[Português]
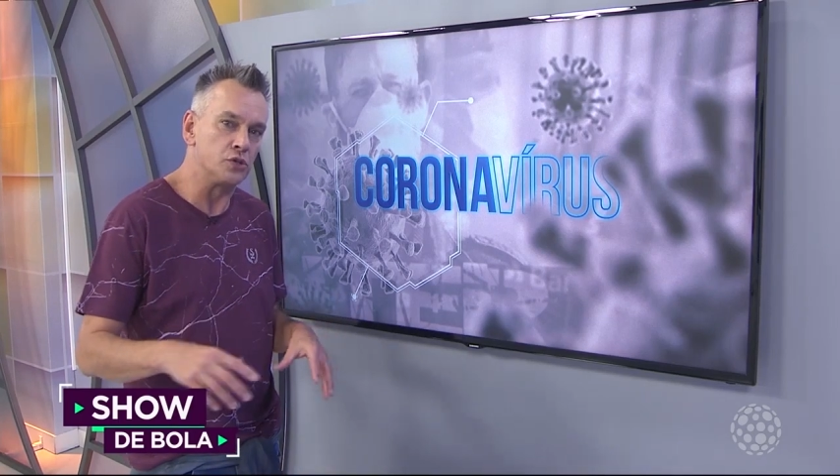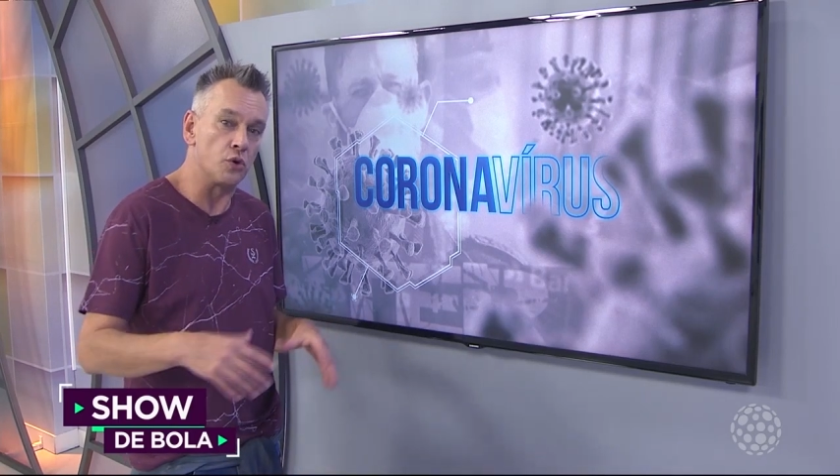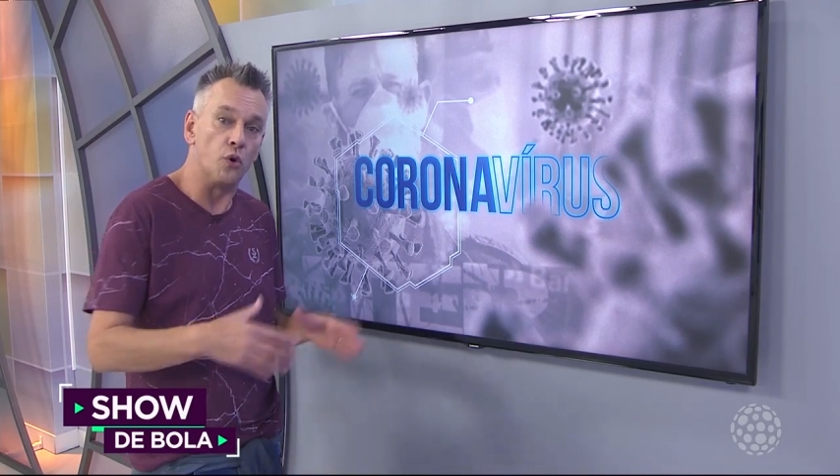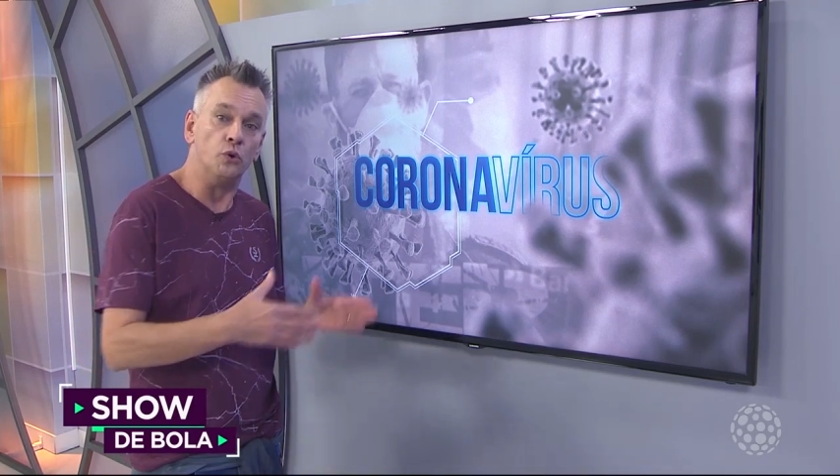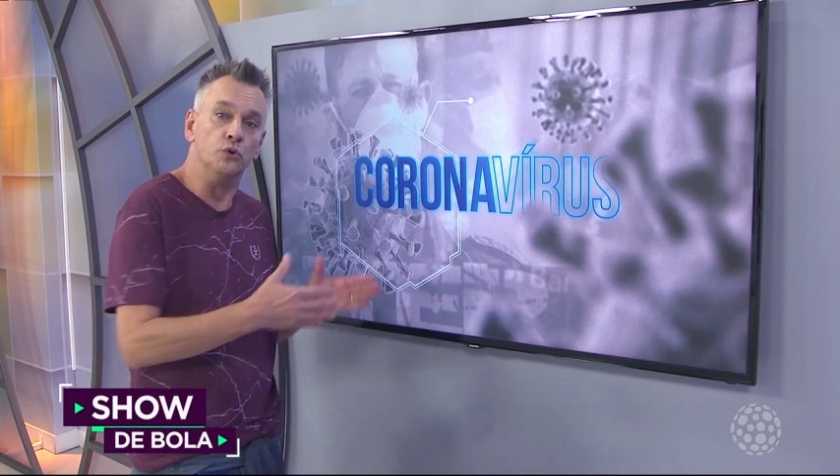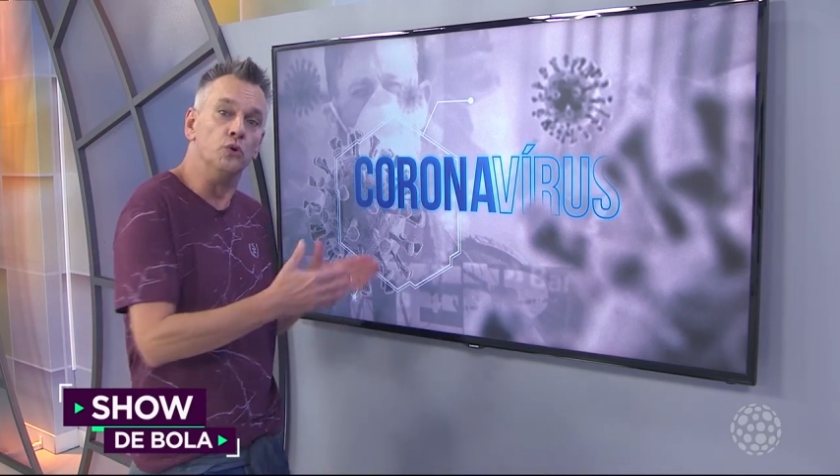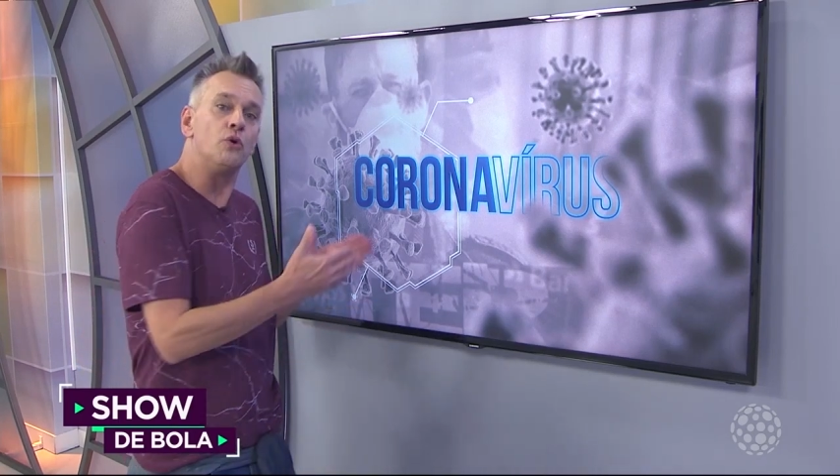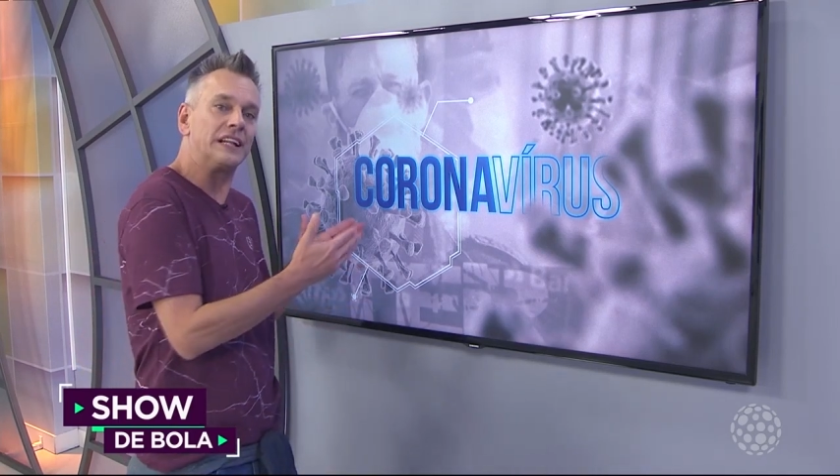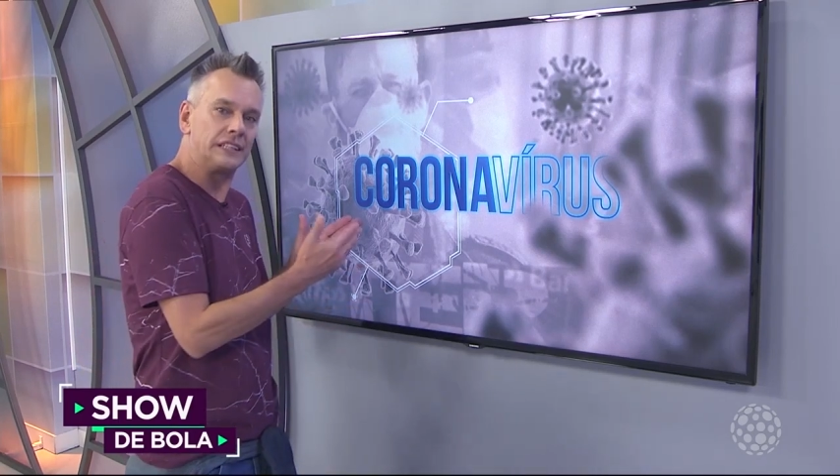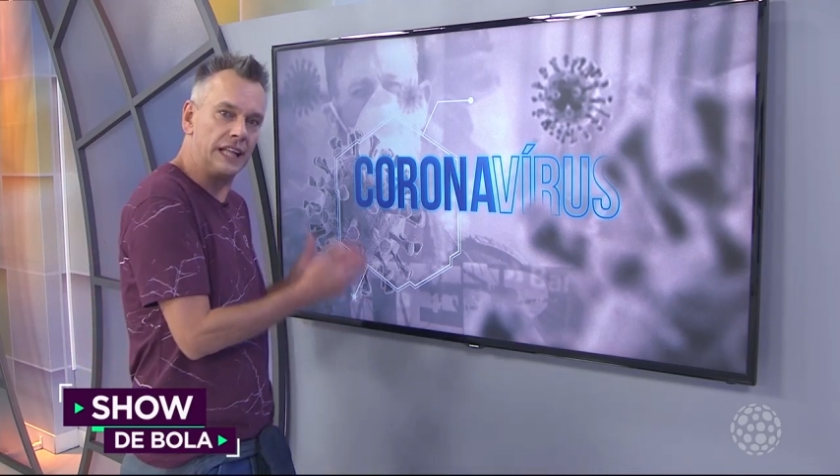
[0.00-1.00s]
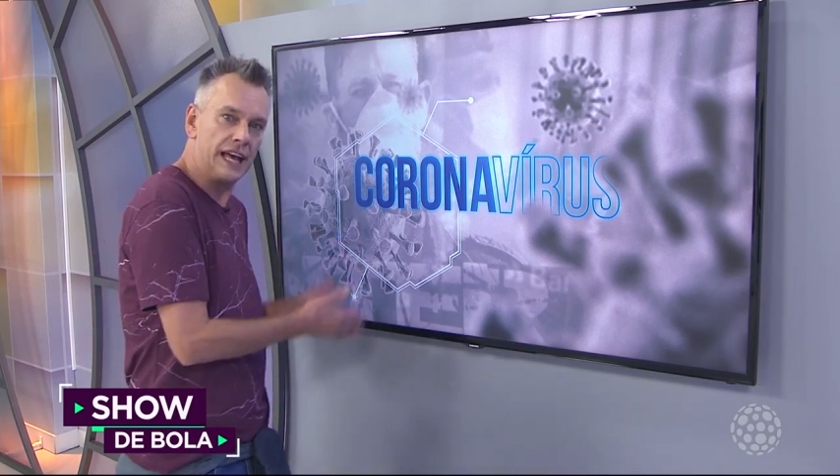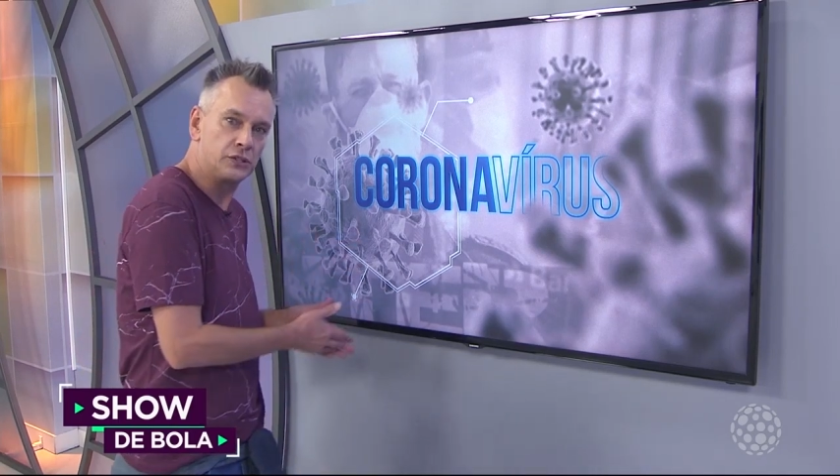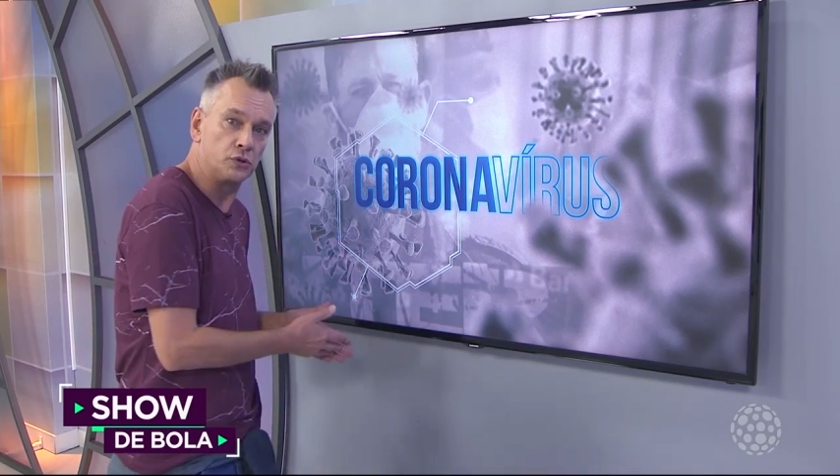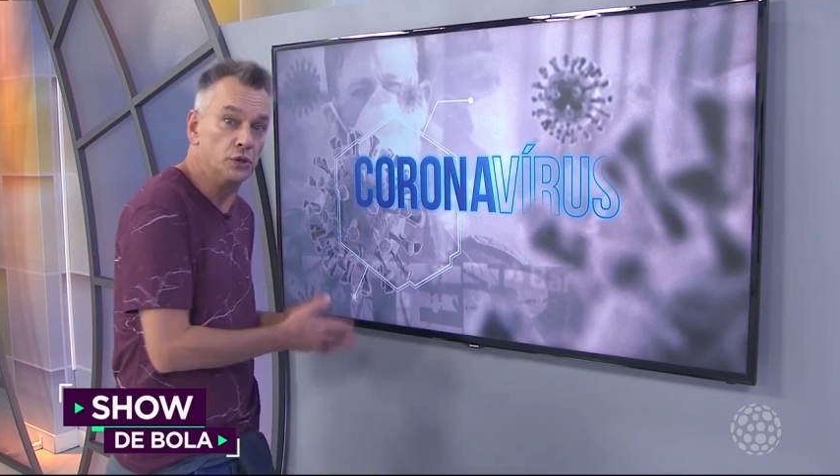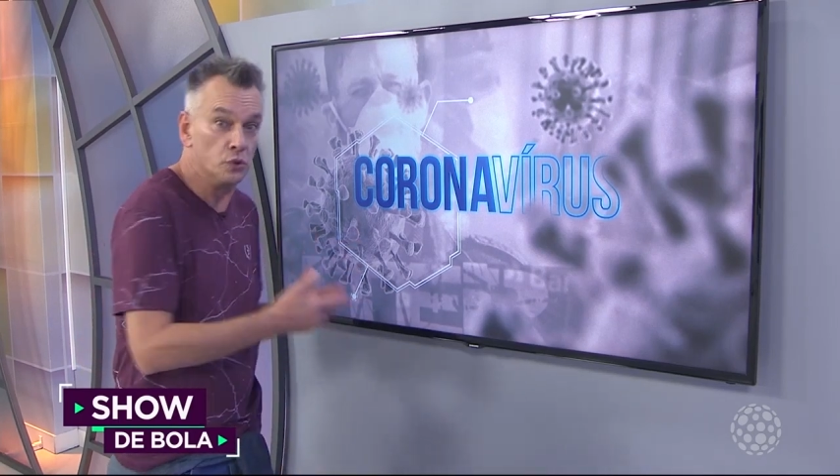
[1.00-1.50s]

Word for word: jogou no Atlético e